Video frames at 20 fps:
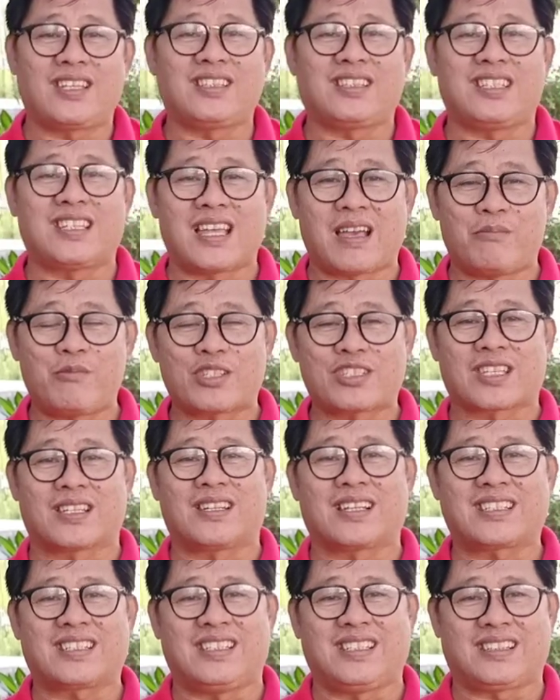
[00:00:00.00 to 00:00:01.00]
hindi namin
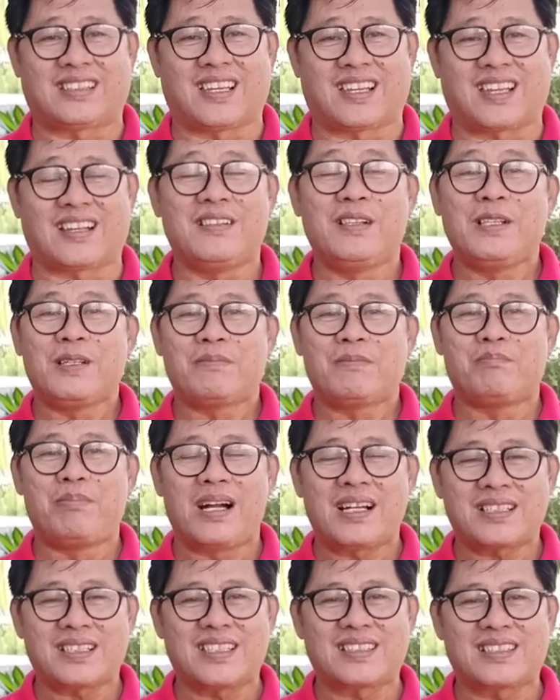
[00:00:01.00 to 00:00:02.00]
siya nakita?
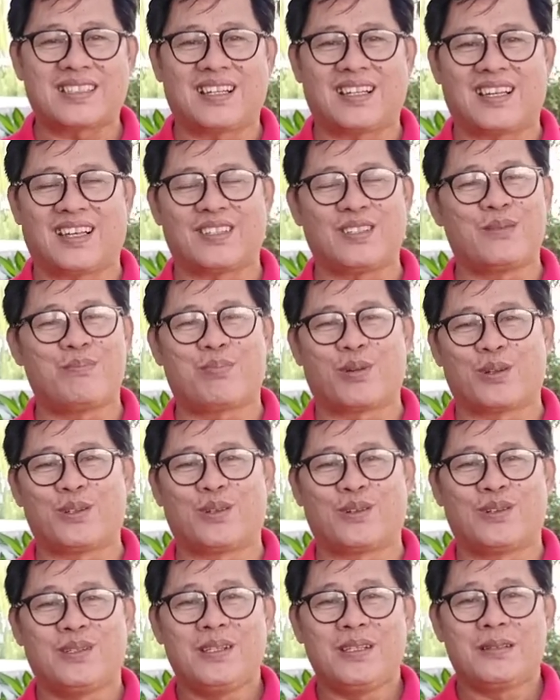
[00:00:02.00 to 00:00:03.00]
Bakit, uh, ah, yung po,
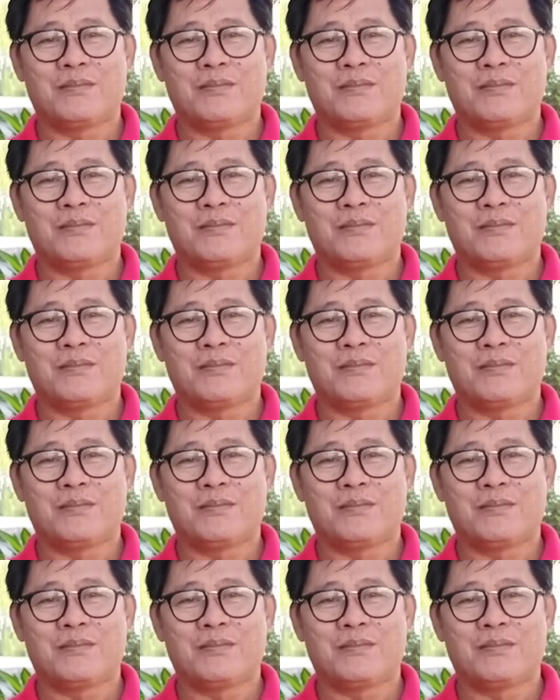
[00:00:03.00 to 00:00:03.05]
no?